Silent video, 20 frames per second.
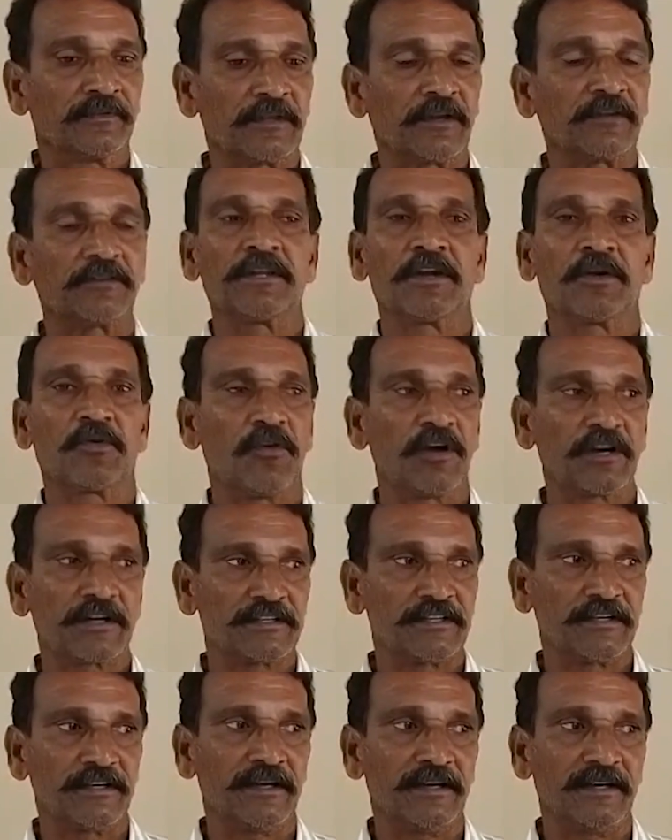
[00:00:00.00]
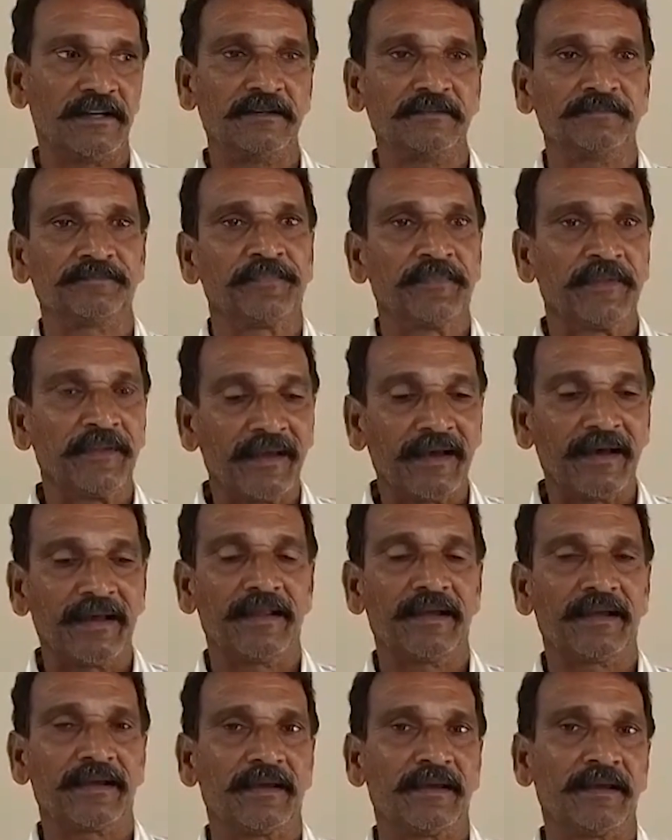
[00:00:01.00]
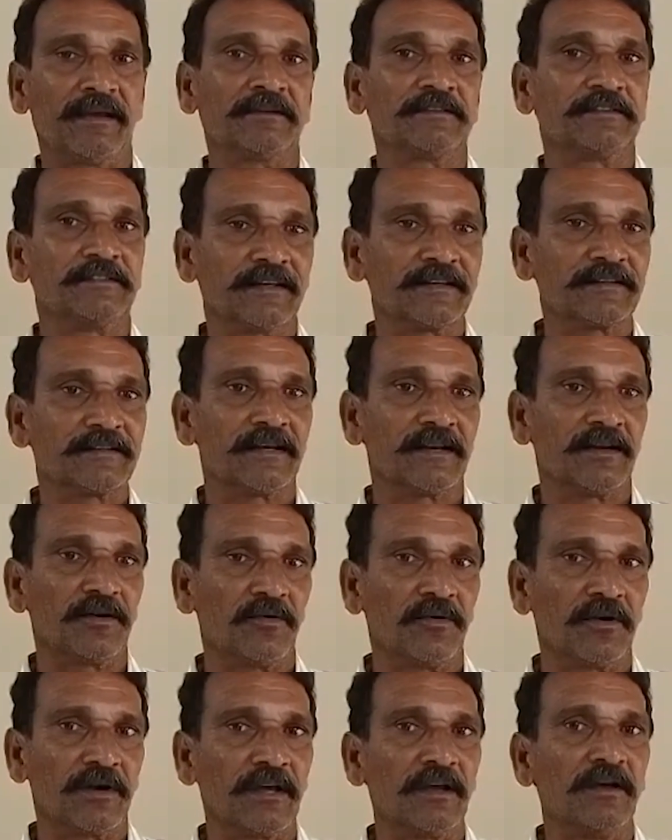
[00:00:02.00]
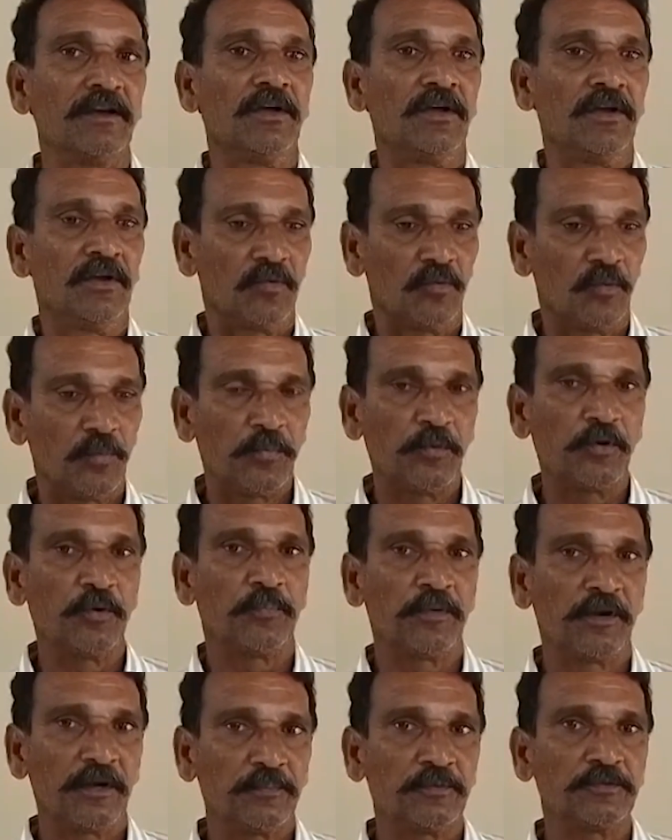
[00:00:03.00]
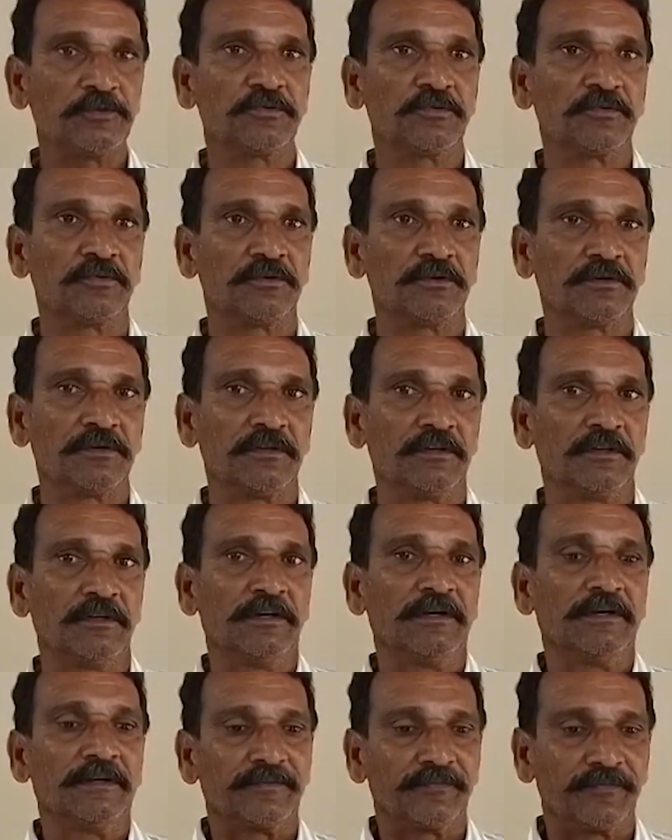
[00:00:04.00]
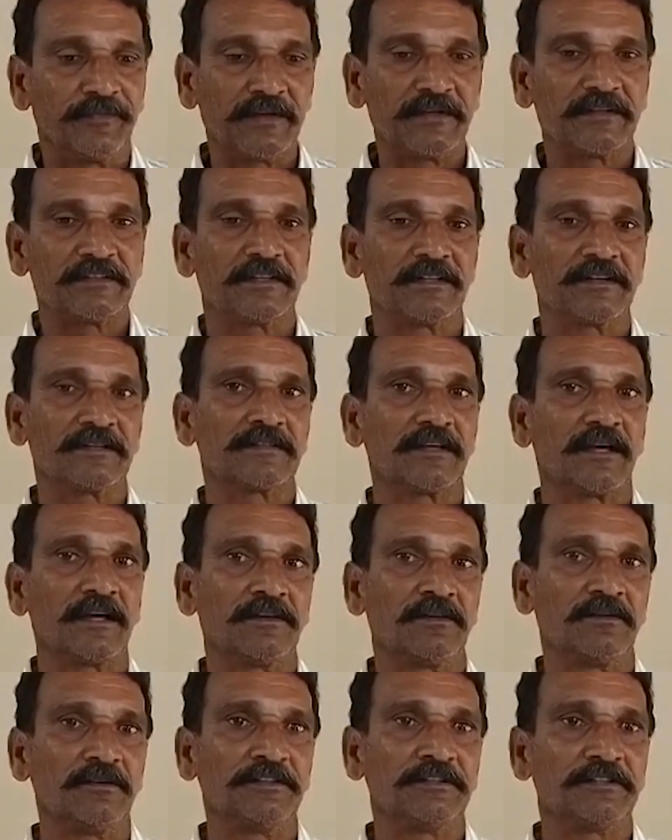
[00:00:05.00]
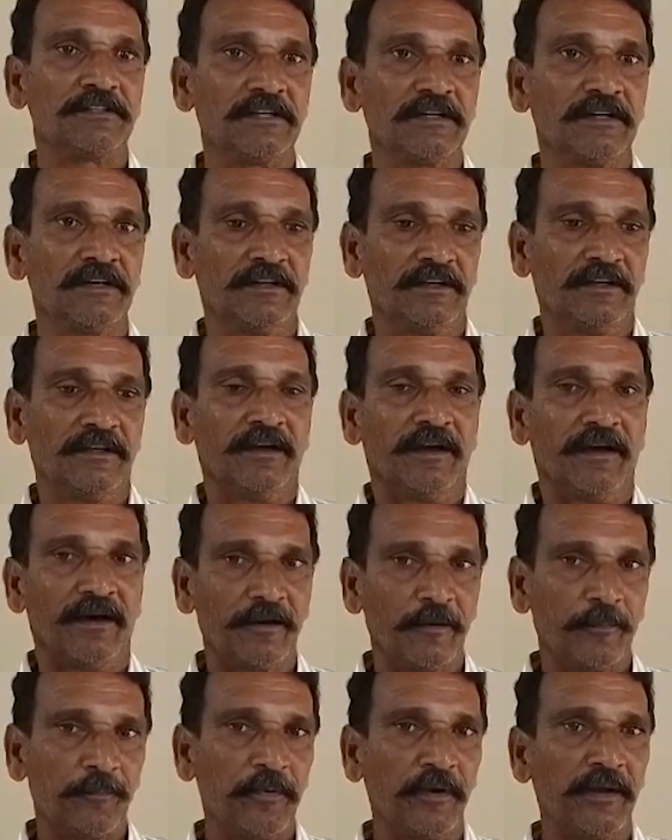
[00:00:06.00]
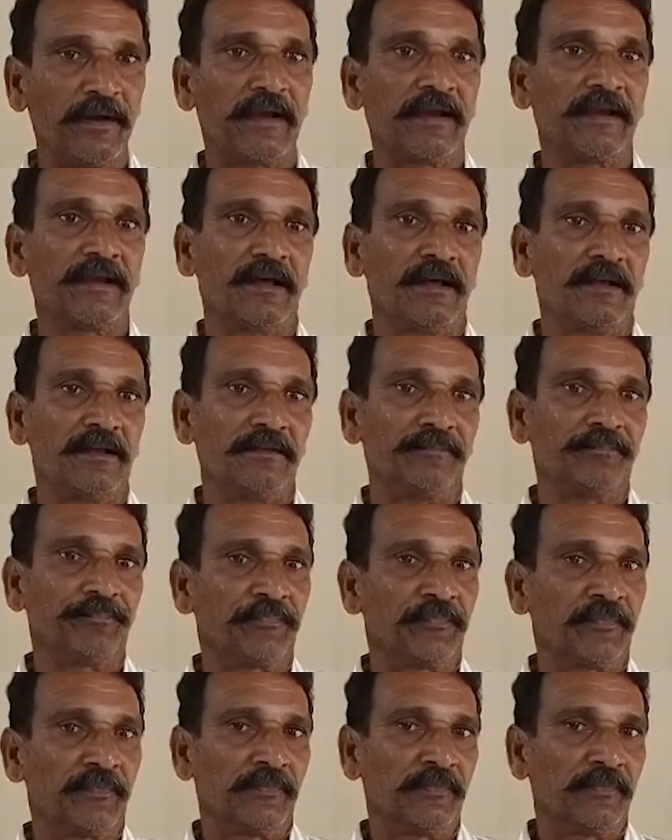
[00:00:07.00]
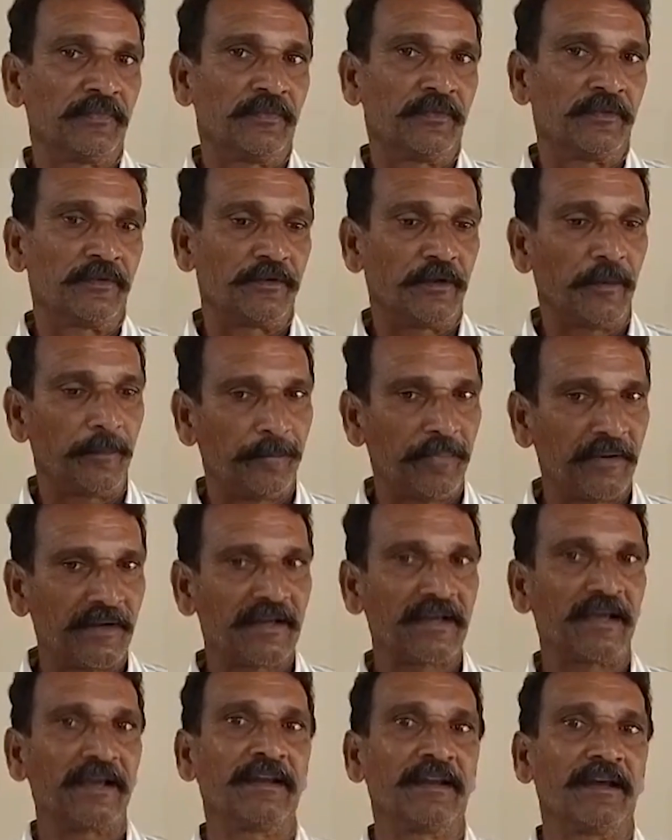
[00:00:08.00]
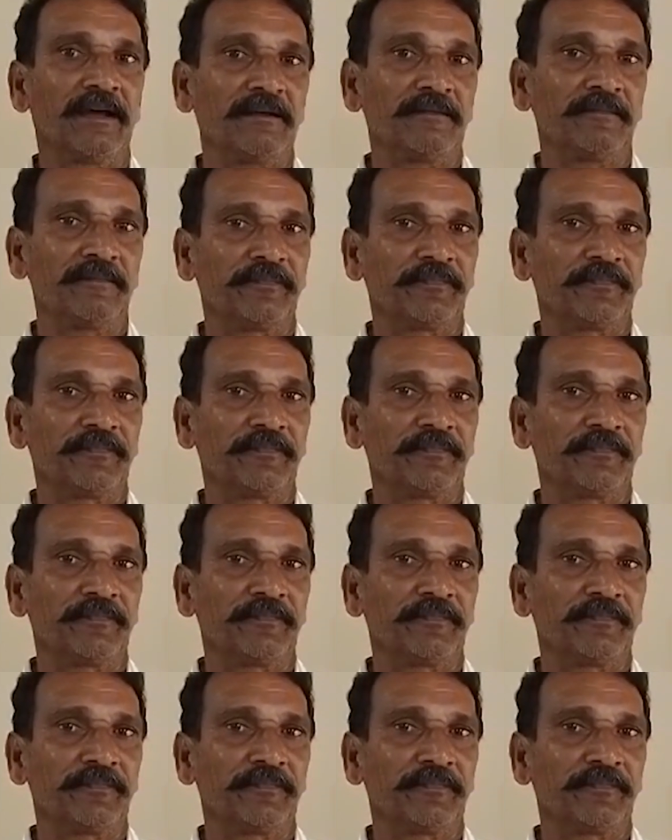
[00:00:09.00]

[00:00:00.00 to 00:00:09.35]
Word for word: తర్వాత దాన్ని కోట చేయాలని అలాగే జనసేన కూడా ఇప్పుడిప్పుడే పుంజుకుంటూ దాన్ని చిన్న స్థాయిలో ఇచ్చి అలా ఇప్పటికైనా ఇప్పటికైనా